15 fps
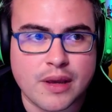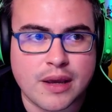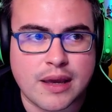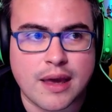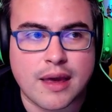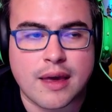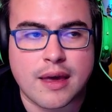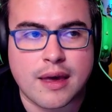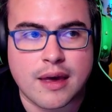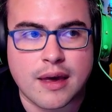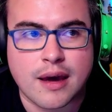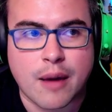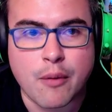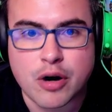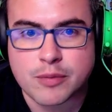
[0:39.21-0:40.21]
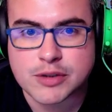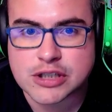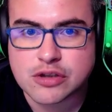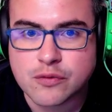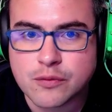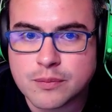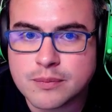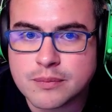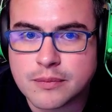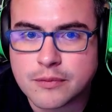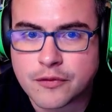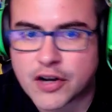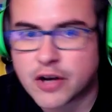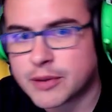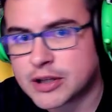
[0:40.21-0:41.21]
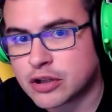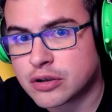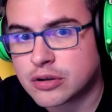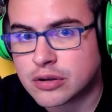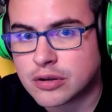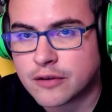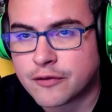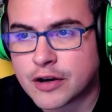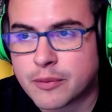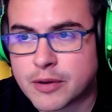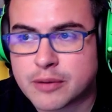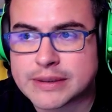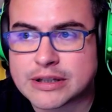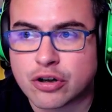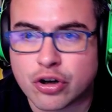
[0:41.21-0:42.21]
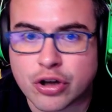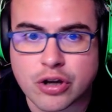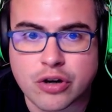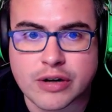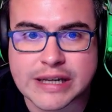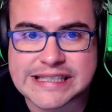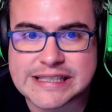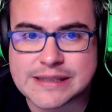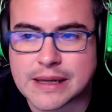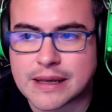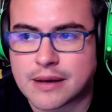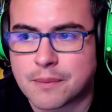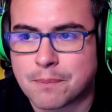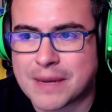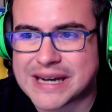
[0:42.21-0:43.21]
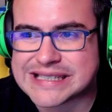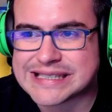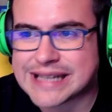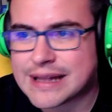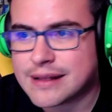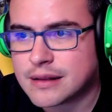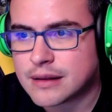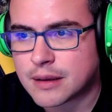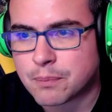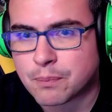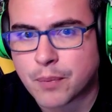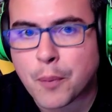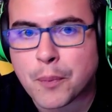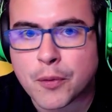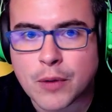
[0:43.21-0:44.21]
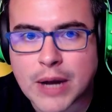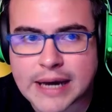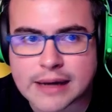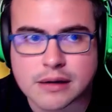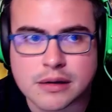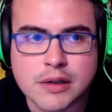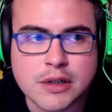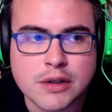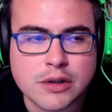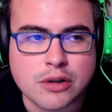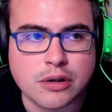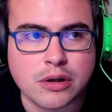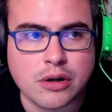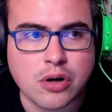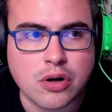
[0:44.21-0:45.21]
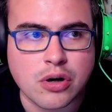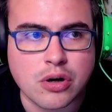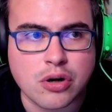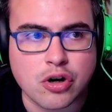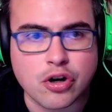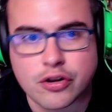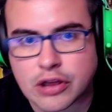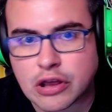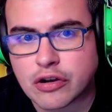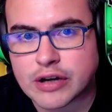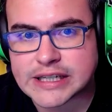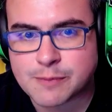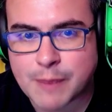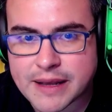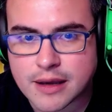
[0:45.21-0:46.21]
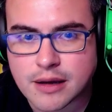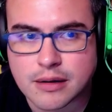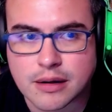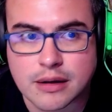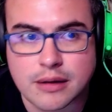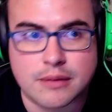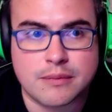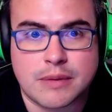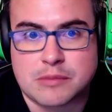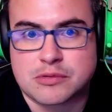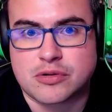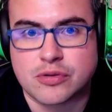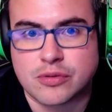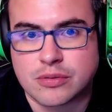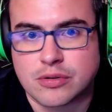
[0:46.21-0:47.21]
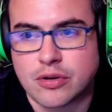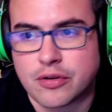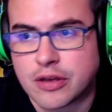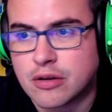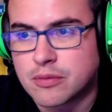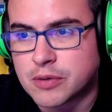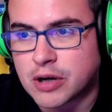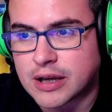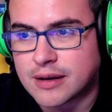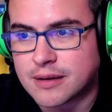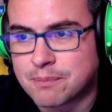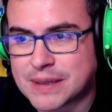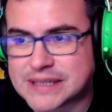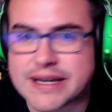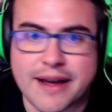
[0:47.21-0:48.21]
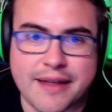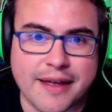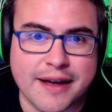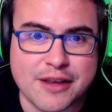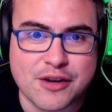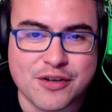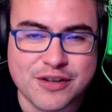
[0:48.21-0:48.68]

Que, bueno, pues es un fenómeno, fenómeno meteorológico que es eh, bastante popular o conocido en España, eh, conocido porque pasa cada año,